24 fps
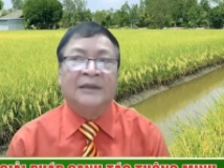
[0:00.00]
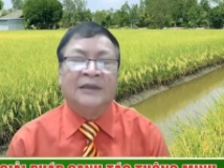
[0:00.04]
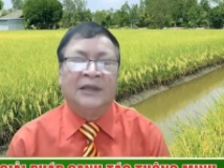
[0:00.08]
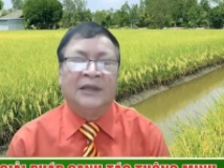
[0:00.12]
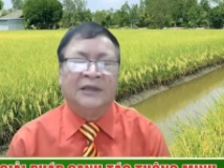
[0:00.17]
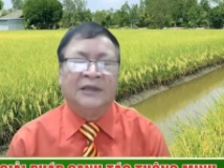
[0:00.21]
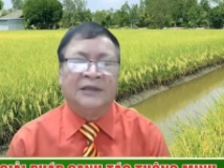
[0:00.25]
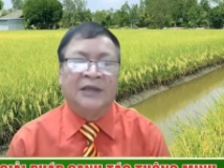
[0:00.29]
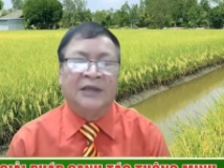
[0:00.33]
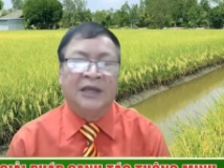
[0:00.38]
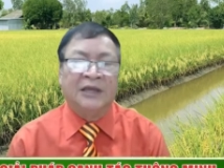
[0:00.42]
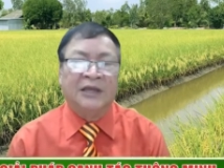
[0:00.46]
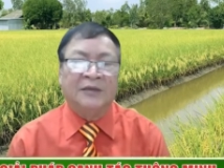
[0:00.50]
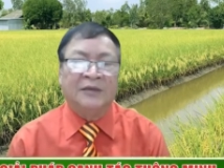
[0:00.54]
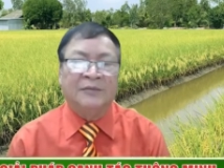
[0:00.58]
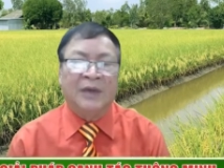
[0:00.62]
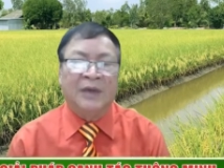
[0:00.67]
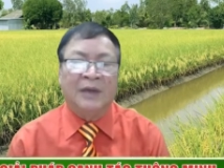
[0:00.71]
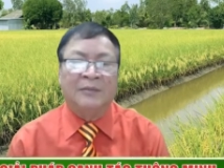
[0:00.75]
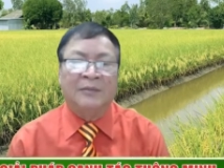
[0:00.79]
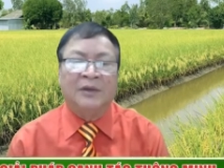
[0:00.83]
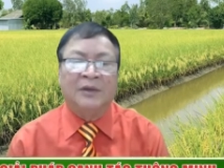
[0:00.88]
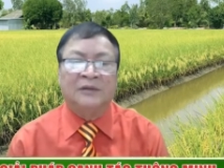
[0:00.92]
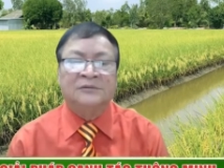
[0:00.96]
thì khi
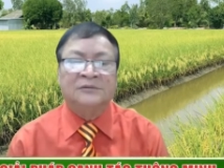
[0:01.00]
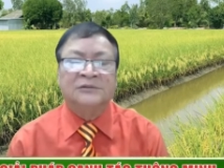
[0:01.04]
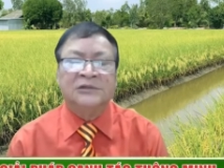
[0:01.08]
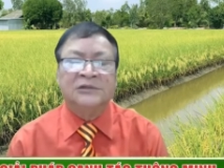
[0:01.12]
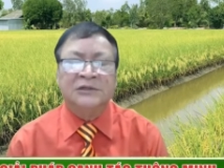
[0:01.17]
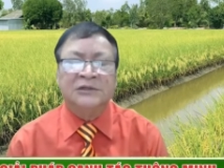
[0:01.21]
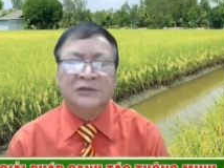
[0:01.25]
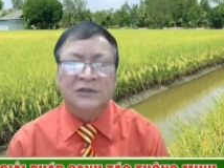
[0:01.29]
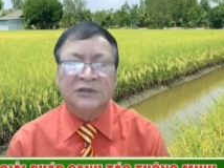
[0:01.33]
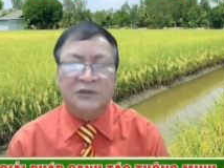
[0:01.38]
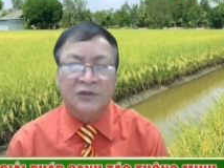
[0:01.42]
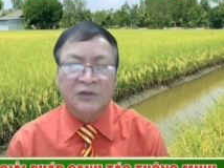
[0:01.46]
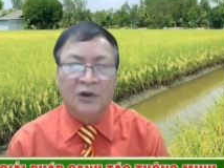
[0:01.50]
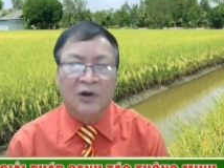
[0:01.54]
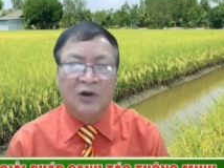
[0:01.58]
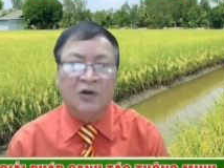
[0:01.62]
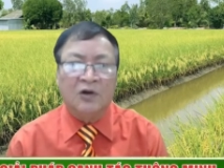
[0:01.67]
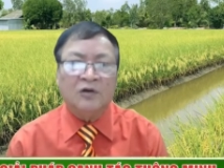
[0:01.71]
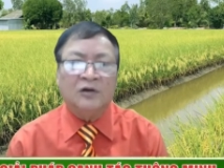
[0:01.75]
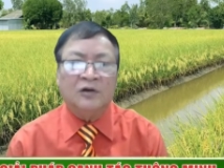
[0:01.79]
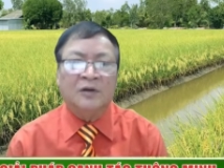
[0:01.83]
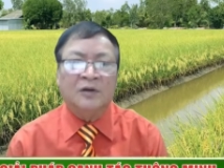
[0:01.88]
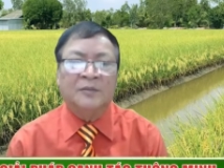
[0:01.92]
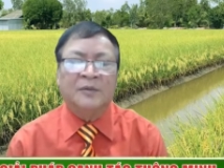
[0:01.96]
mà mình đưa nước
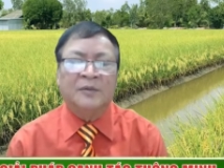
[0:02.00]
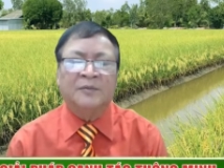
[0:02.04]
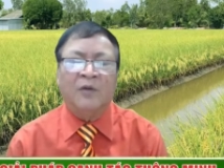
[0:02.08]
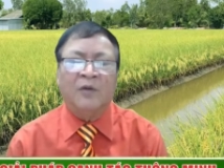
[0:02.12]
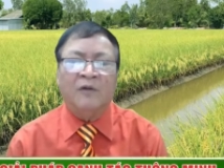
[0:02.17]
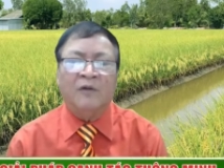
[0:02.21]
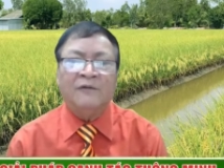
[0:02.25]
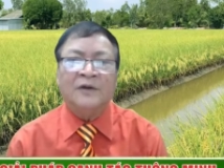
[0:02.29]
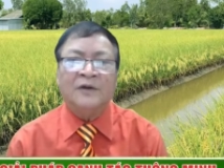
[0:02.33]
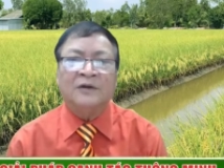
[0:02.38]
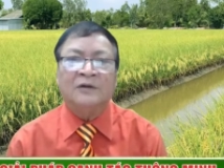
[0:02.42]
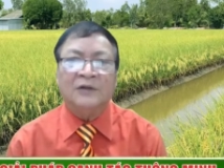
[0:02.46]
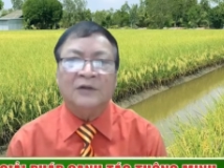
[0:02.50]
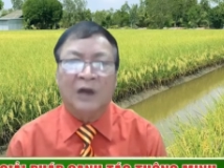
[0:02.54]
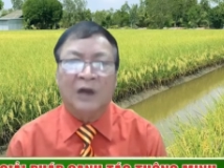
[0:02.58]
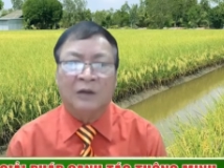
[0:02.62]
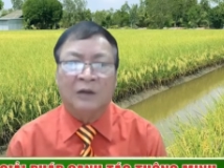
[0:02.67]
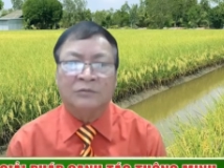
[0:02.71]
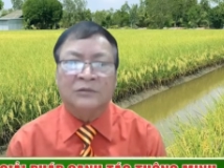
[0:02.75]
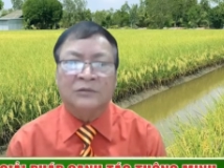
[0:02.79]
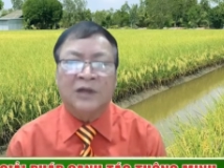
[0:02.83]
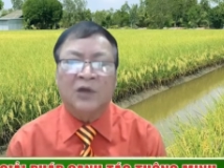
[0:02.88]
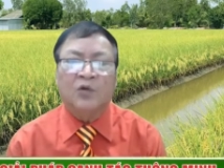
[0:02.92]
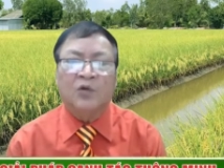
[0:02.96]
vô rồi mình bón phân đóng
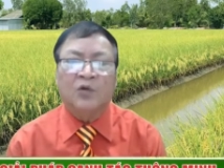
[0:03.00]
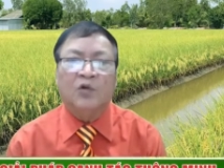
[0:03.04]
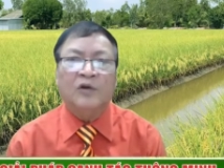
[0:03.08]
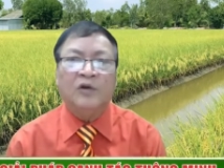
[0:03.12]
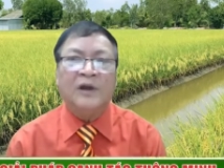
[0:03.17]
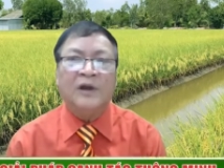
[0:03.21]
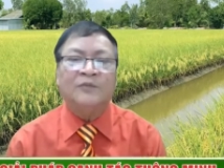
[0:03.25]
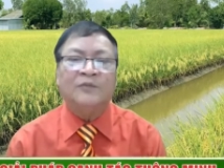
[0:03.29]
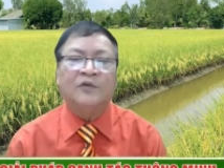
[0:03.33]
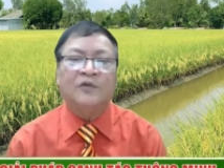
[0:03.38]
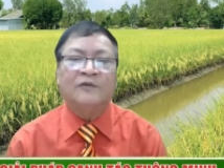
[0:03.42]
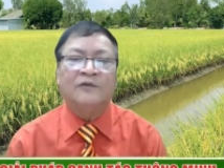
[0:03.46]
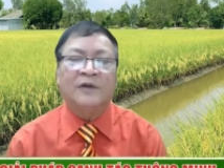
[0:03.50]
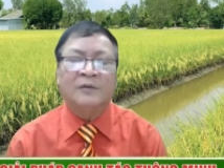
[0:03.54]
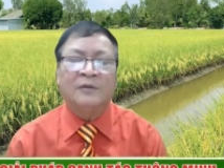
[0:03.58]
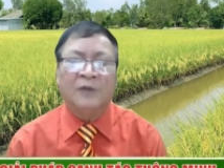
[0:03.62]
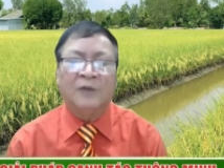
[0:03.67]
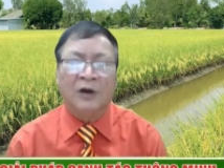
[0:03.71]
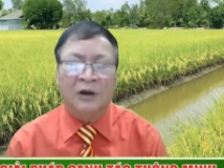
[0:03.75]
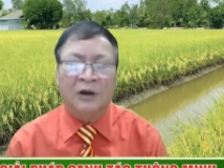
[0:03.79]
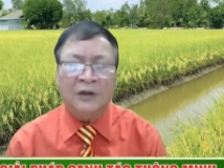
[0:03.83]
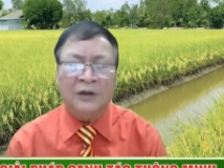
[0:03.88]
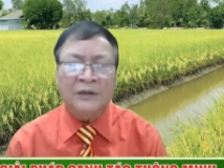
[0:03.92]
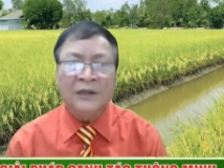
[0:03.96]
đồng cây lúa nó hấp thu phân
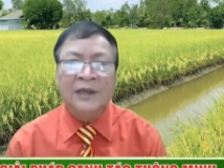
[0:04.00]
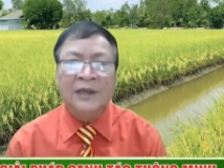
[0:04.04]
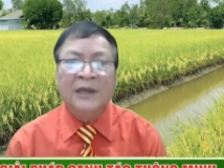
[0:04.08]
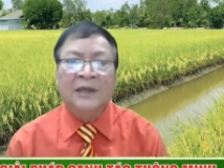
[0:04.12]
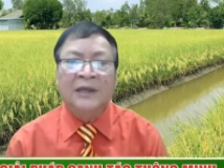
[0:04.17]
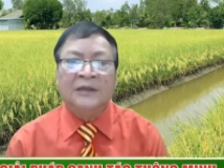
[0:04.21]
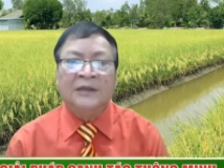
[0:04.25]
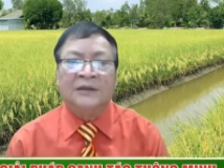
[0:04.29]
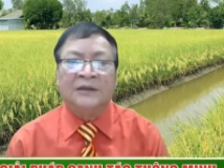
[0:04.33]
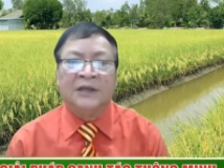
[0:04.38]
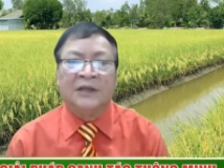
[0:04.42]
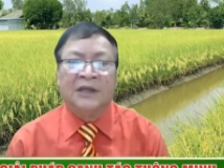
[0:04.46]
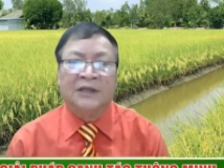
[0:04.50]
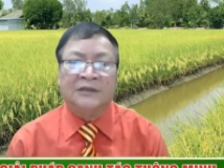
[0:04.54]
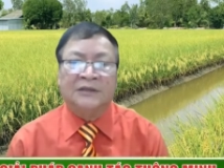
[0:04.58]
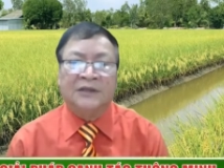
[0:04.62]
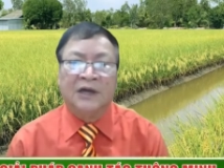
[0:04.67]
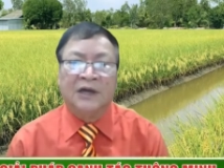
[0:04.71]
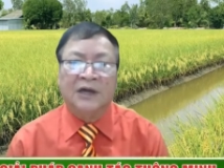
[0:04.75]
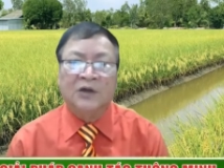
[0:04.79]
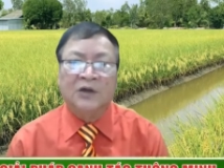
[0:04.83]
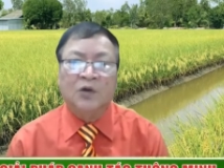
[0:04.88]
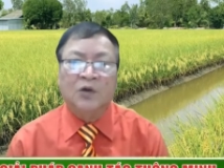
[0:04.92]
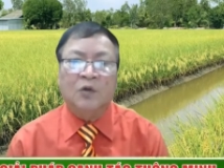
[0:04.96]
bón thì
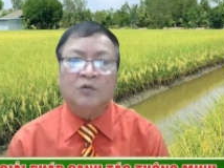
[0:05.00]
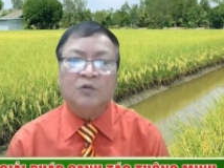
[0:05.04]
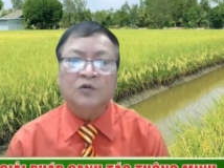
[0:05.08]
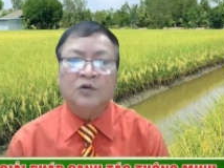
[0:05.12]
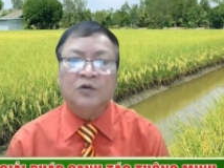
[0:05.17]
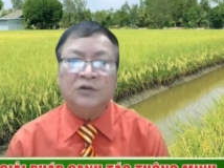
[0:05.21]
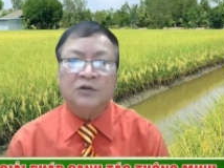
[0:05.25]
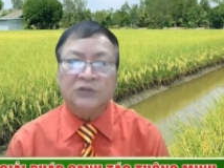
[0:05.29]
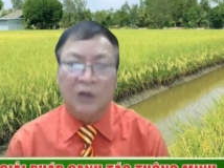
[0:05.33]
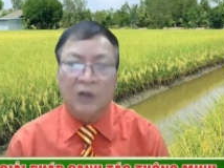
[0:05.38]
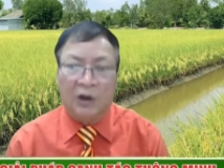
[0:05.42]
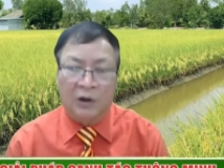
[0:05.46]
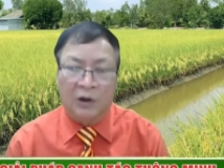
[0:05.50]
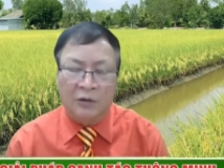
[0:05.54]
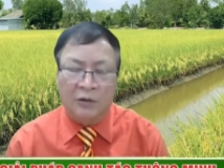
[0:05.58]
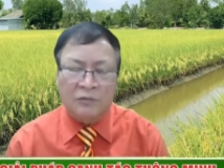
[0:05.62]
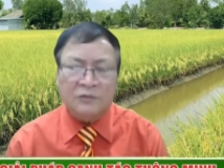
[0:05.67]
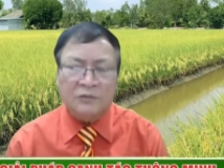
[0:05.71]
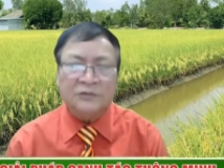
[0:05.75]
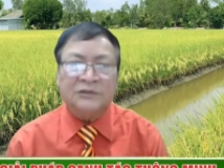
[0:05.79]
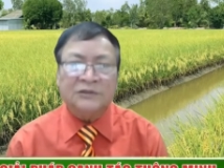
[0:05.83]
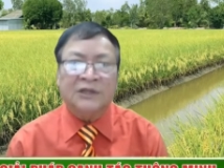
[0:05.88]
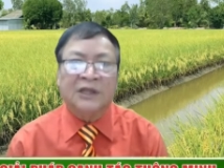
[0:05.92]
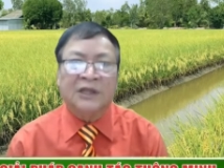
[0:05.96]
tới lúc lúa
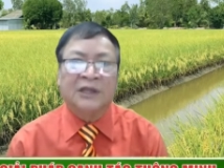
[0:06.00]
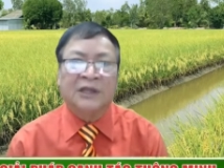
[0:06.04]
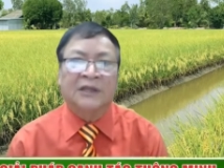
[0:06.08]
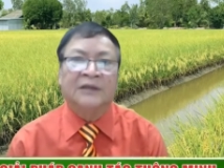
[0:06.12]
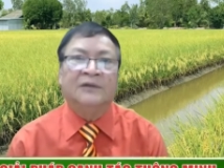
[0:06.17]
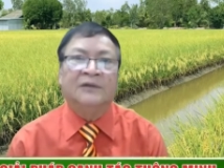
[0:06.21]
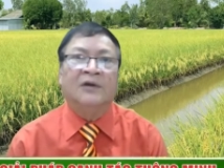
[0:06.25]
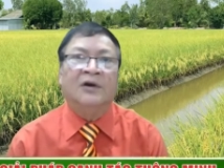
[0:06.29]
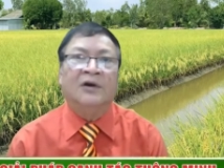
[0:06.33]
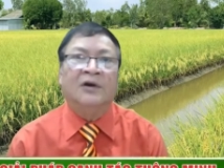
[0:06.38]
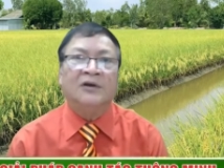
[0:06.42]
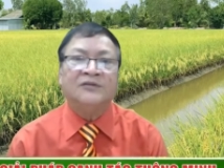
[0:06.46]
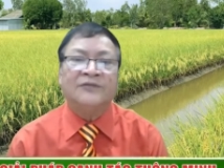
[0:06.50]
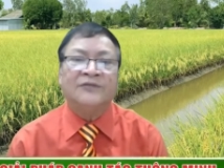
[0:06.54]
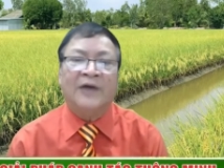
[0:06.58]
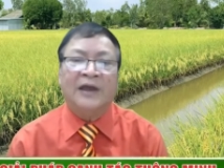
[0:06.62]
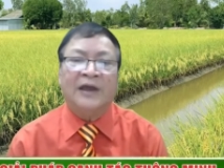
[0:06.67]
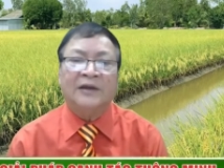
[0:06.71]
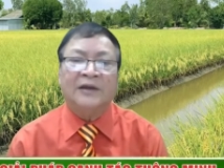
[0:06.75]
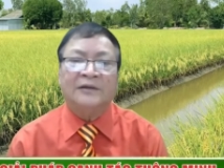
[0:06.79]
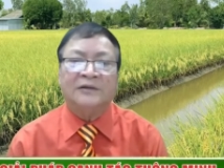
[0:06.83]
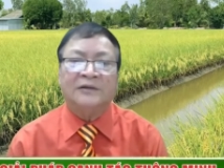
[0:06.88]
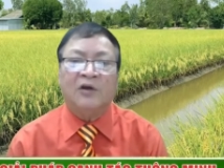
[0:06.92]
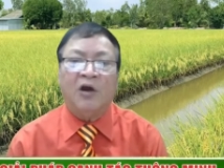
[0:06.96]
trổ thì nó
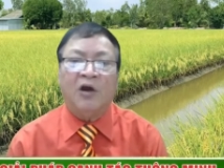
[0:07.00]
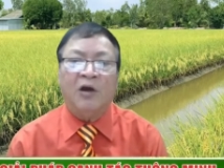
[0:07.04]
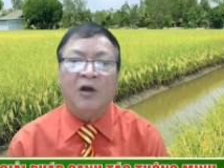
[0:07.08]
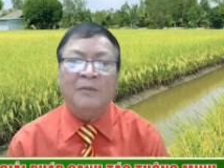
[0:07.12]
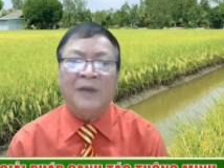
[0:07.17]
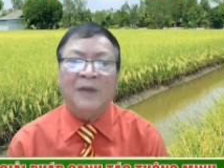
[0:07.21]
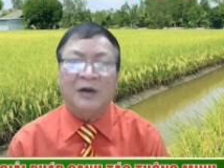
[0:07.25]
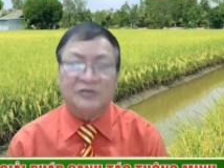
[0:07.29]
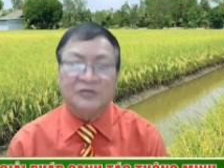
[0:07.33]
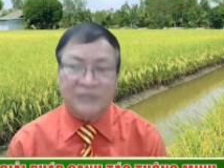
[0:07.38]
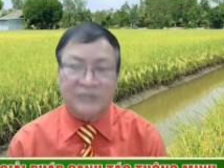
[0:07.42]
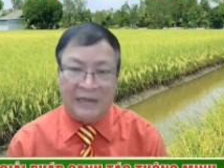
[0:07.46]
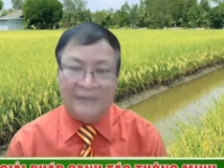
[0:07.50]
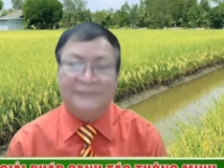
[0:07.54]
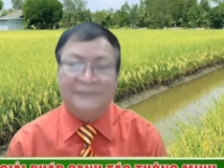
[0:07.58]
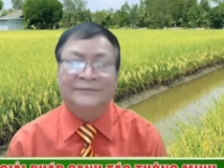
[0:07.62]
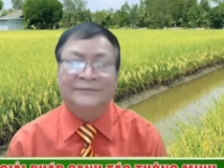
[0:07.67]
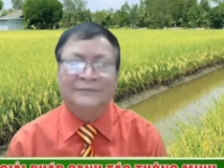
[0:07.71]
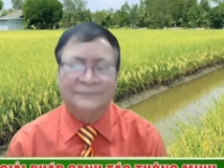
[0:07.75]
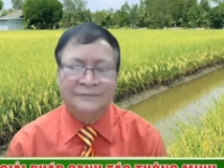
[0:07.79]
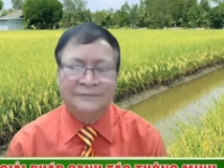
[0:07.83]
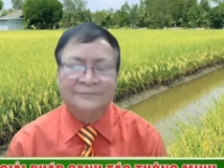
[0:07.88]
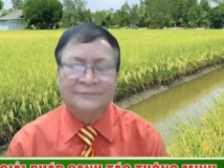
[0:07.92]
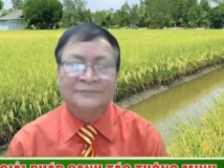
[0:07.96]
phải có màu xanh
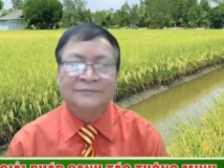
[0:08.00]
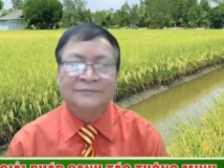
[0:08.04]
